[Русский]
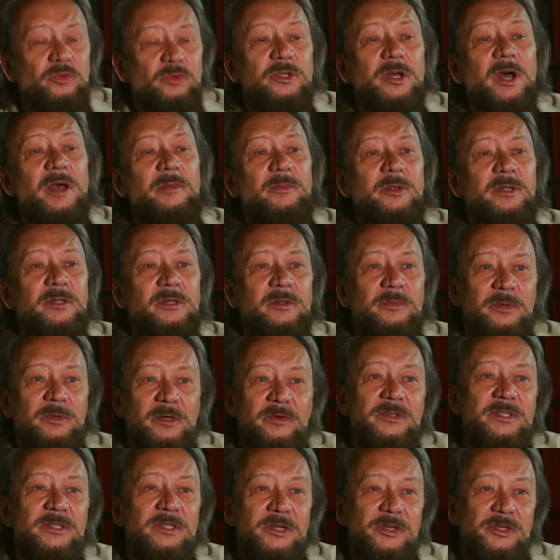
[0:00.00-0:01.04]
фундамента
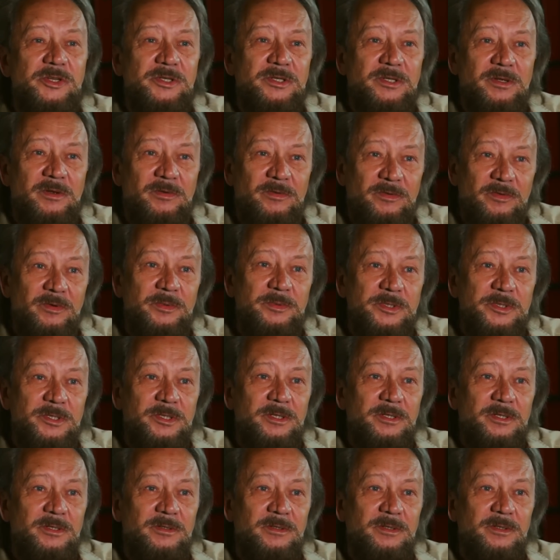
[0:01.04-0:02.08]
мировоззренческого
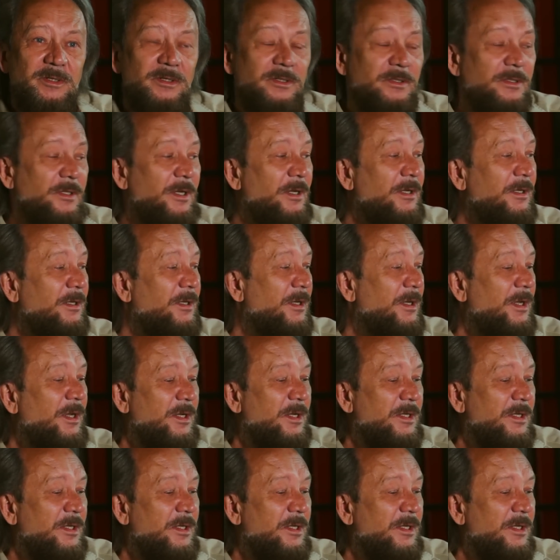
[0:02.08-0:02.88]
вообще, да?